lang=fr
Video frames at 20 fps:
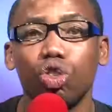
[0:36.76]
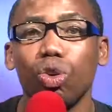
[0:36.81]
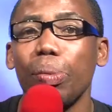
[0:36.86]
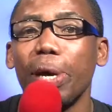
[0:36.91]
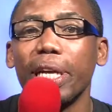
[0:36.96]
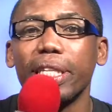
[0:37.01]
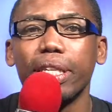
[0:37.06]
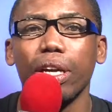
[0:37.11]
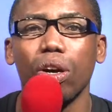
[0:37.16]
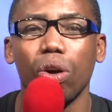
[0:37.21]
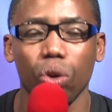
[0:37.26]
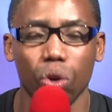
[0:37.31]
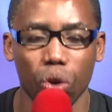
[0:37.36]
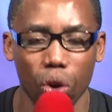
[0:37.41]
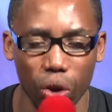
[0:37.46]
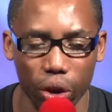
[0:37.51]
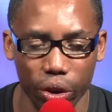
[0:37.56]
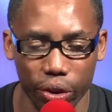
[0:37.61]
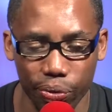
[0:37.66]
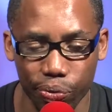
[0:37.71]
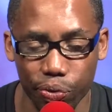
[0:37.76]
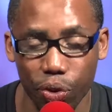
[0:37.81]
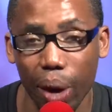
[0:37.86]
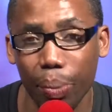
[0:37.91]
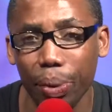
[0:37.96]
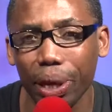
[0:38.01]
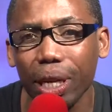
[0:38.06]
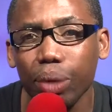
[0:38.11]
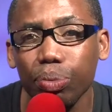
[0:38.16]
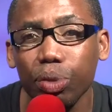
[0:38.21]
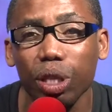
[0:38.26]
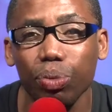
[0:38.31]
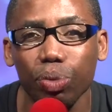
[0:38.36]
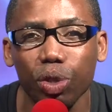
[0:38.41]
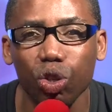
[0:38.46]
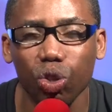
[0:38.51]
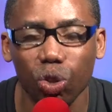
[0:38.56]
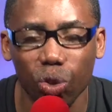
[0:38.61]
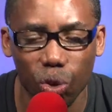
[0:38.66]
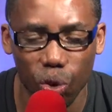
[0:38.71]
matin encore une fois, mesdames et
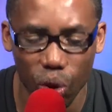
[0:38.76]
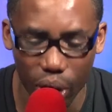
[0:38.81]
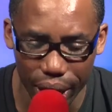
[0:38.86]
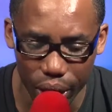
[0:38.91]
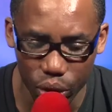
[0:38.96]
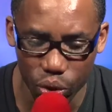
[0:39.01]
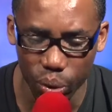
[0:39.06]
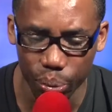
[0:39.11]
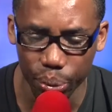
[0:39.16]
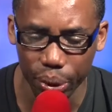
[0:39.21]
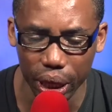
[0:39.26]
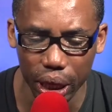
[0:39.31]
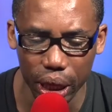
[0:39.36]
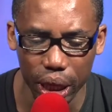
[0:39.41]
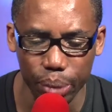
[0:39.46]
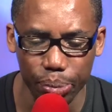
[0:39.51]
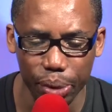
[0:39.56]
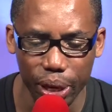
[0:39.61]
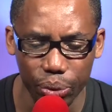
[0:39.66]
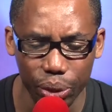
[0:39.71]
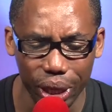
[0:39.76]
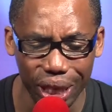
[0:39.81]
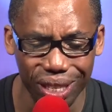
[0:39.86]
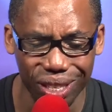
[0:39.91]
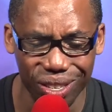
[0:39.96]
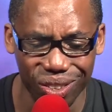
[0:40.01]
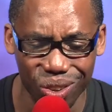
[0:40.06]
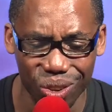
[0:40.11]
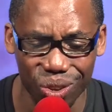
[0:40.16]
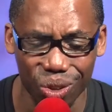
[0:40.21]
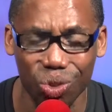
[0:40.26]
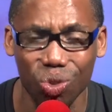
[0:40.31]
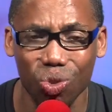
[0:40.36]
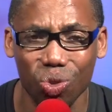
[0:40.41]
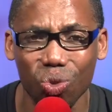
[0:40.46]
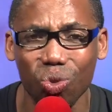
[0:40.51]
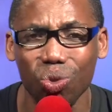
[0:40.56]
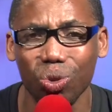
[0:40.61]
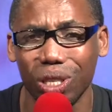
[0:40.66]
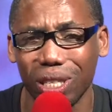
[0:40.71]
messieurs, on l'aura compris, ben oui, que
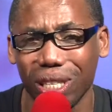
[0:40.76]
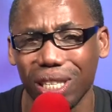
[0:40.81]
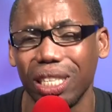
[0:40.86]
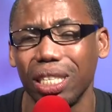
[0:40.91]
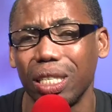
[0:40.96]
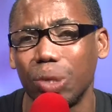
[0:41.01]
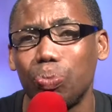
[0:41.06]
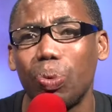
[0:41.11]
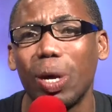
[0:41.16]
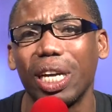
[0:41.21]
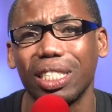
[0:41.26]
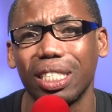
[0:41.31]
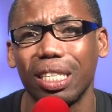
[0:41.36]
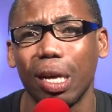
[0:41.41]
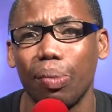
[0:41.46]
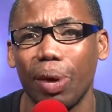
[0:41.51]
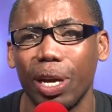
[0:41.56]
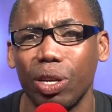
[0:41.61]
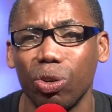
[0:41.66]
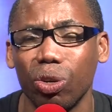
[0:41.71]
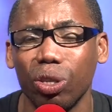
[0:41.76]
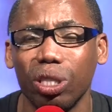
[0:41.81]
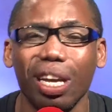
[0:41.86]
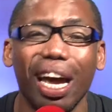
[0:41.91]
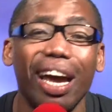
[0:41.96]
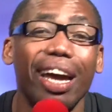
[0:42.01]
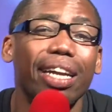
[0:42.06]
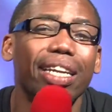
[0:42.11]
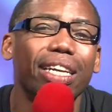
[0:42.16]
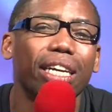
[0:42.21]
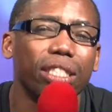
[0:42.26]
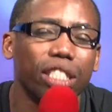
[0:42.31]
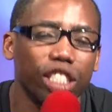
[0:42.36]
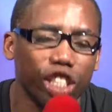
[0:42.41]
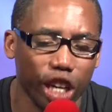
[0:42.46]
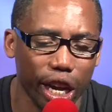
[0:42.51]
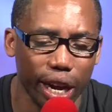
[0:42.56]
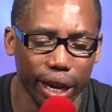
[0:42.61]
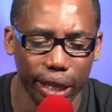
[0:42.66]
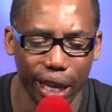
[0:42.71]
tout ce qui se passe à Mayotte a un lien
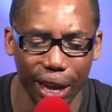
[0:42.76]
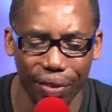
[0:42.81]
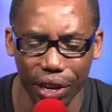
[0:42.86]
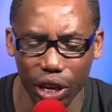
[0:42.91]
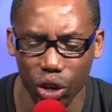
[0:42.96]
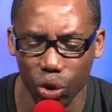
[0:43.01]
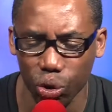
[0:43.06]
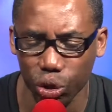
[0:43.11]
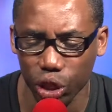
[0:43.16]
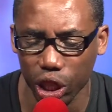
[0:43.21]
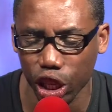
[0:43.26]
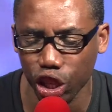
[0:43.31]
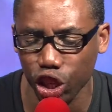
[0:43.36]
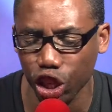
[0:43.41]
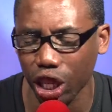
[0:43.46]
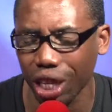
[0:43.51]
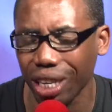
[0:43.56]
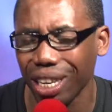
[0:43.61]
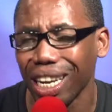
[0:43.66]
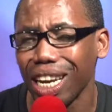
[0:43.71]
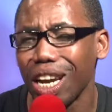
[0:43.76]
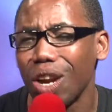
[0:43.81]
direct avec le CG.